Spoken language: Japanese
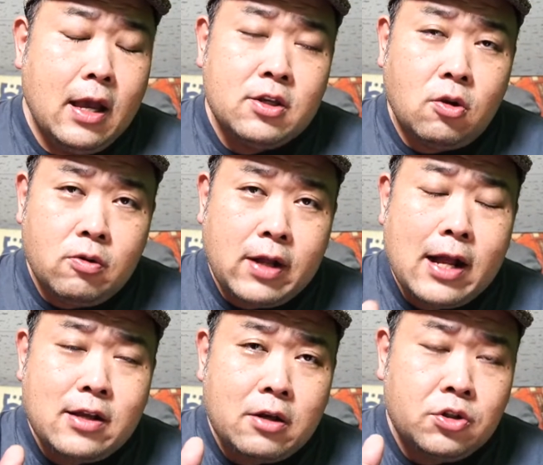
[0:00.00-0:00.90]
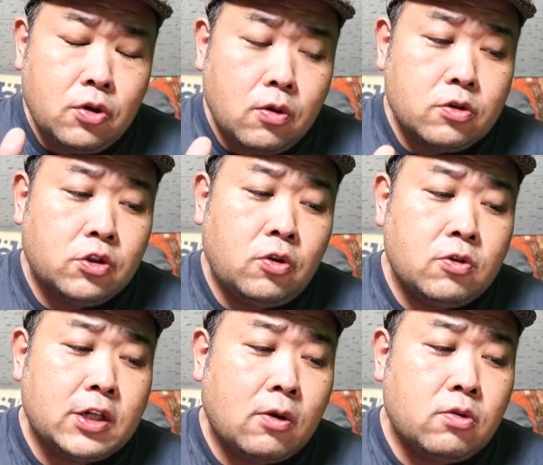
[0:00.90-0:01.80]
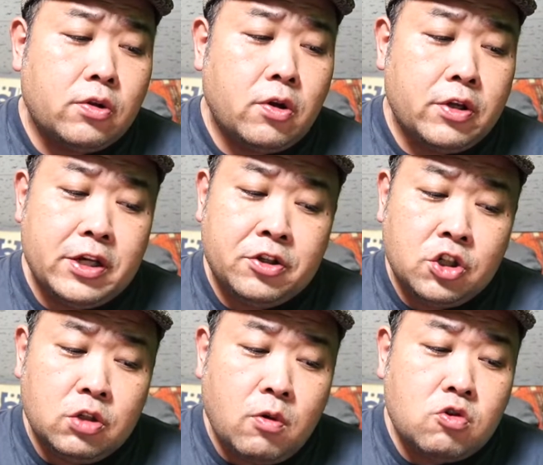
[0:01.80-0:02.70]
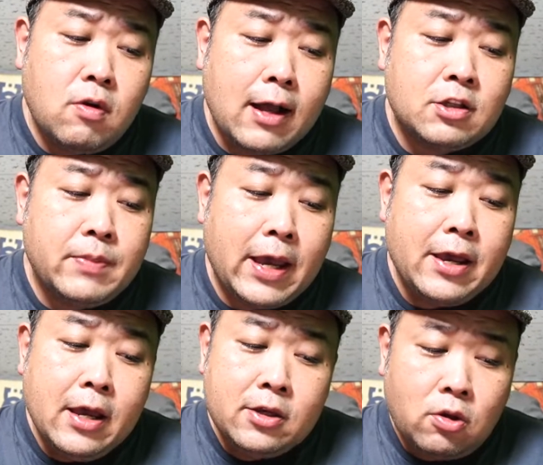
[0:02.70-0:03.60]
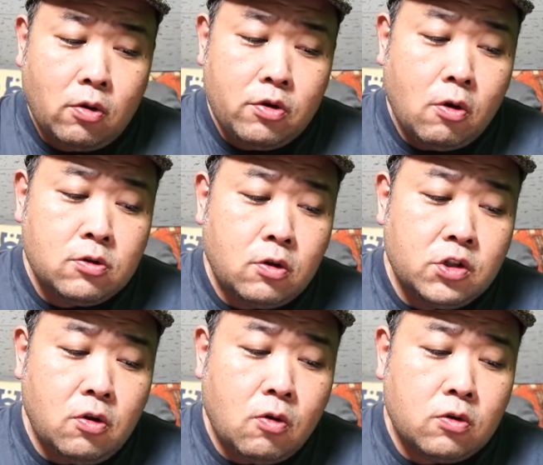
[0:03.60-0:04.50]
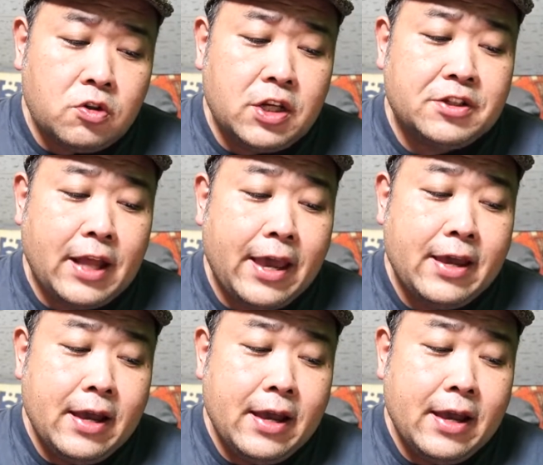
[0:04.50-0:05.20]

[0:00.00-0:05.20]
その観客賞を受賞したことにより注目を集め、その翌年の今年ですね、